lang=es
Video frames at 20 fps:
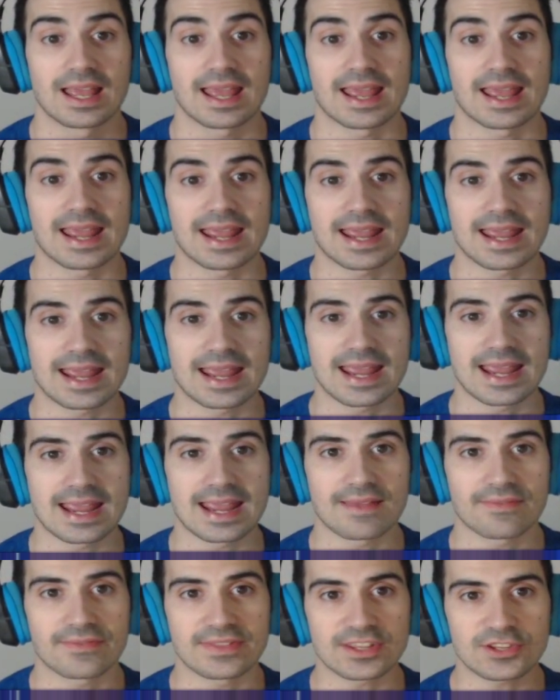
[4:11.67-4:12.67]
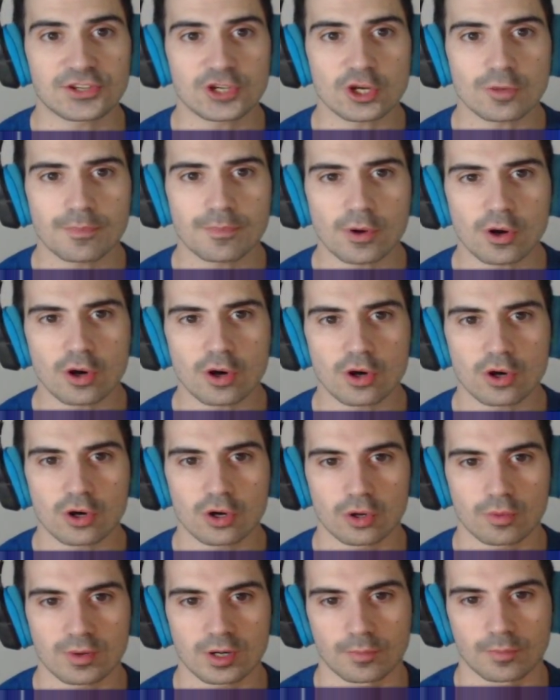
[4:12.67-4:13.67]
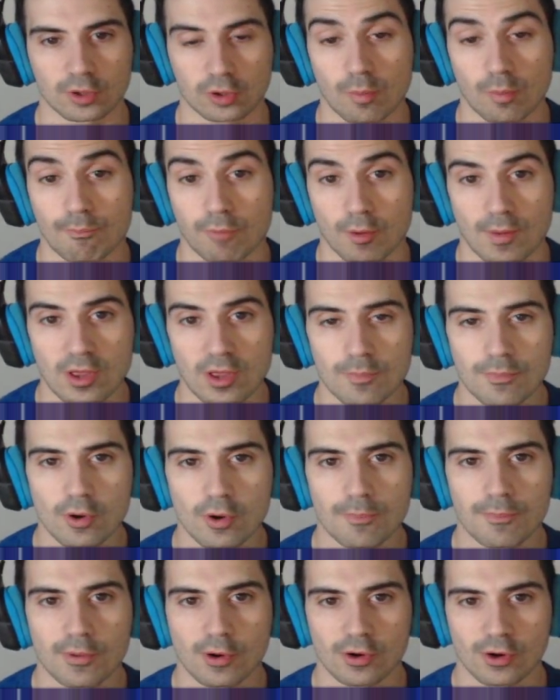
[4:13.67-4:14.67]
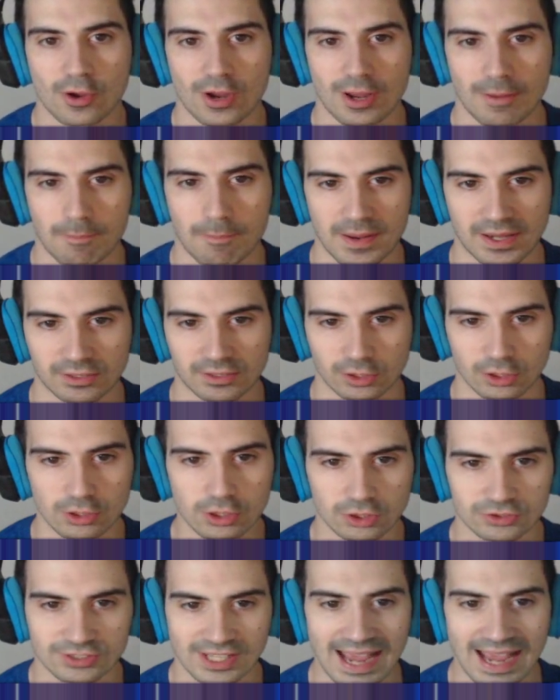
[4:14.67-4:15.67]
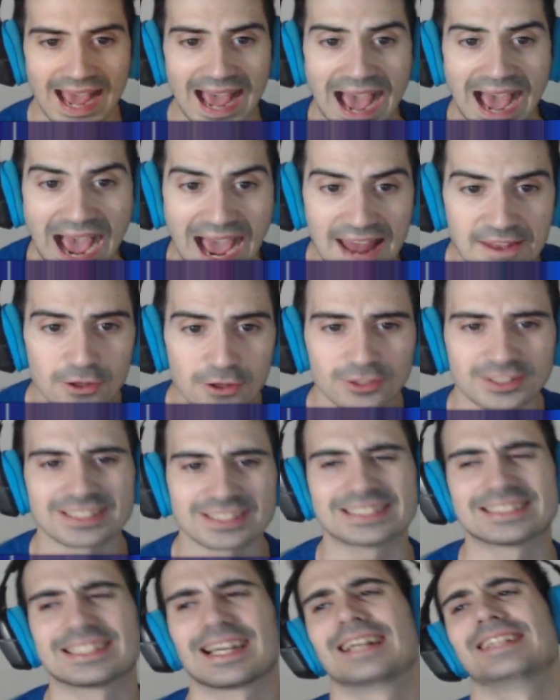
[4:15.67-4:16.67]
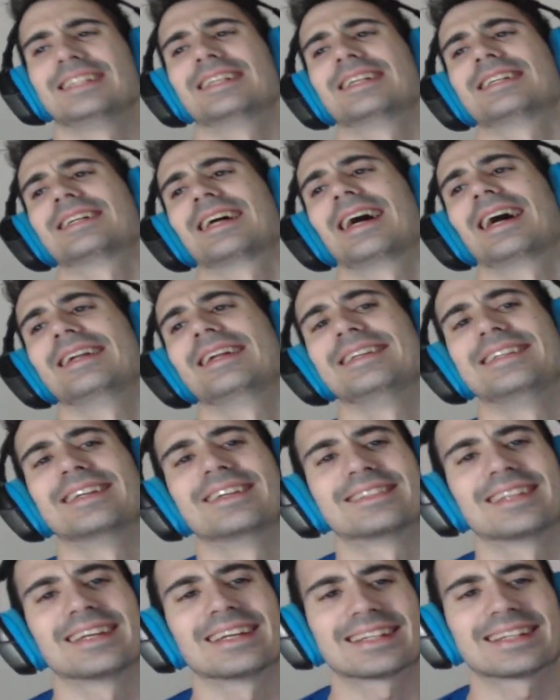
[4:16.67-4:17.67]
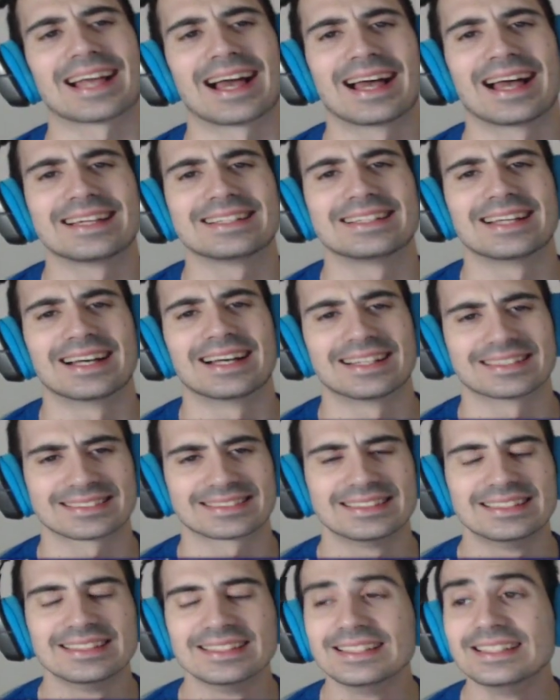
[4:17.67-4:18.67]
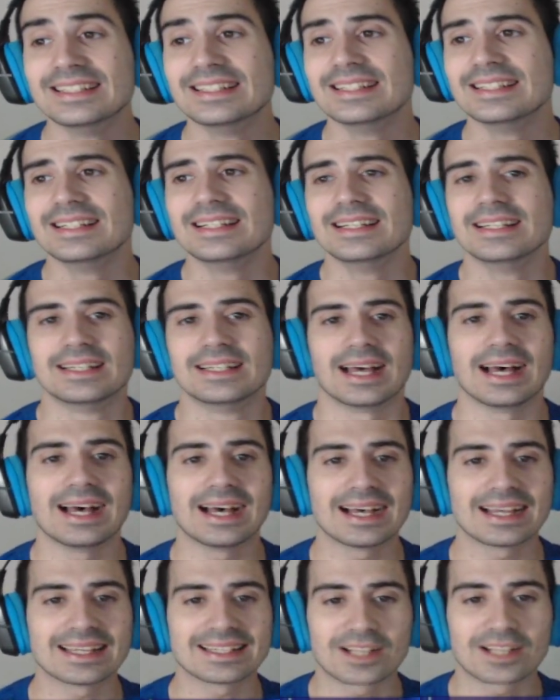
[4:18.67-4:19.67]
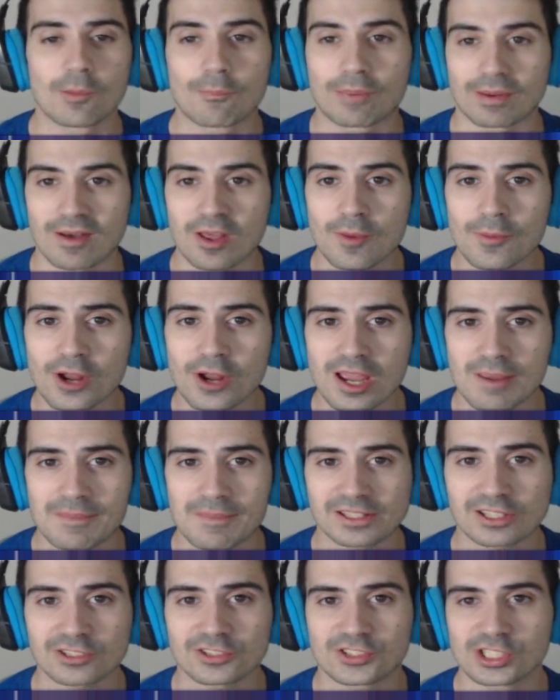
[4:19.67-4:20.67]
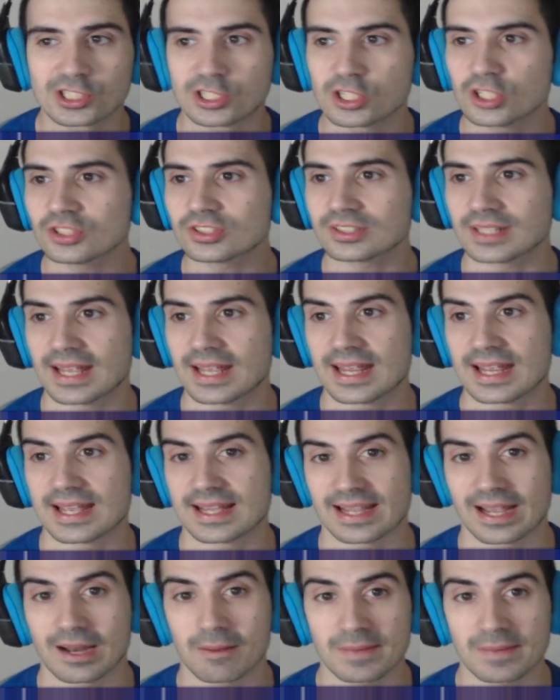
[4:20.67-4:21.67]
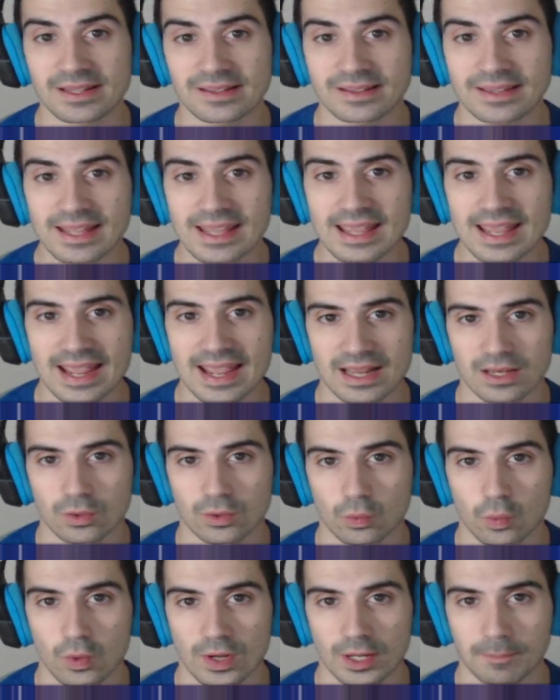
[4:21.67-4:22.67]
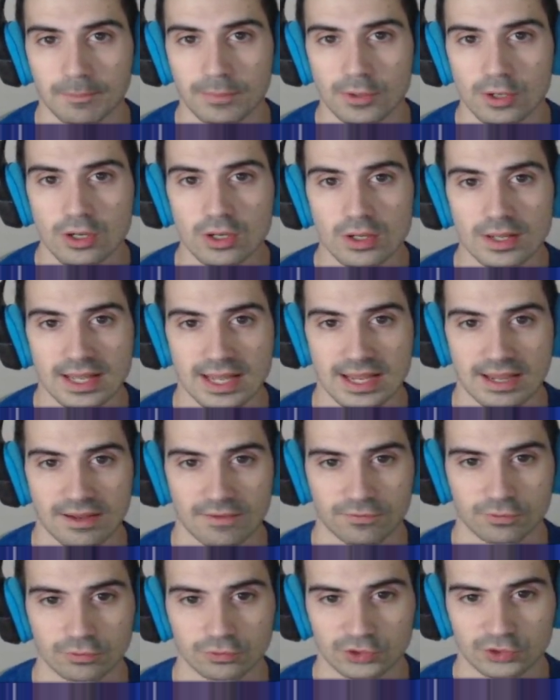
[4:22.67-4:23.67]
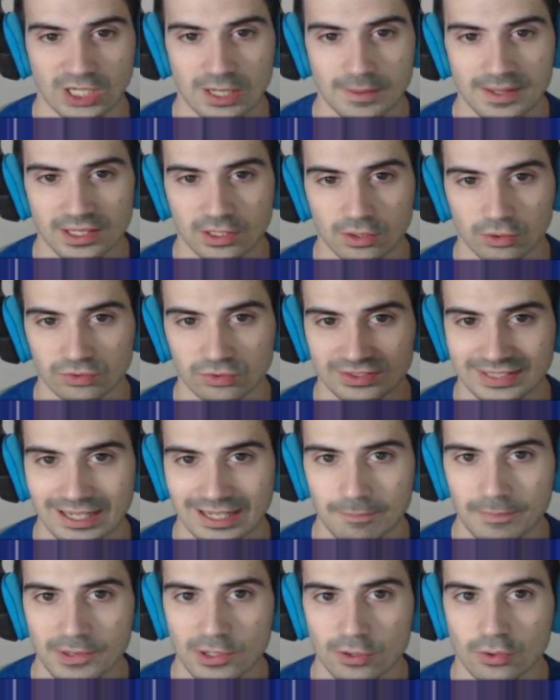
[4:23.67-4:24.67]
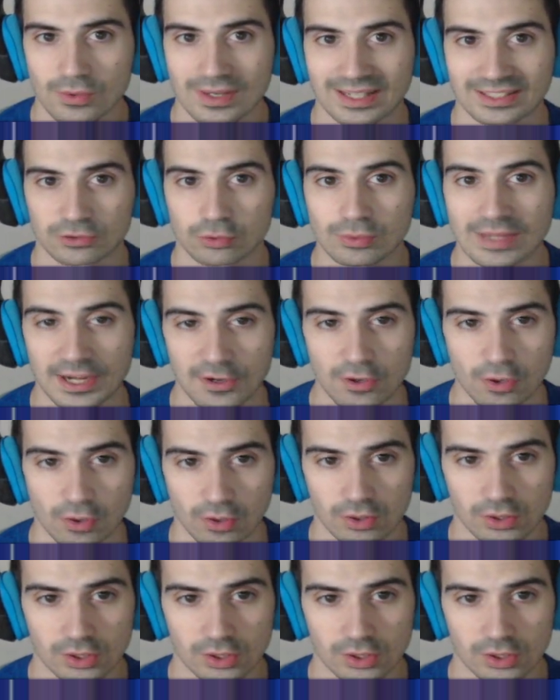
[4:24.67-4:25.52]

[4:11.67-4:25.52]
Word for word: Eh, dicho por. Bueno, comprobado por, los expertos. O sea, ¡ah! No te caigas, Dani, no te caiga Ay, comprobado por los expertos, chicos. Eh, realmente el cuerpo eh, funciona bien con sal, pero con azúcar no.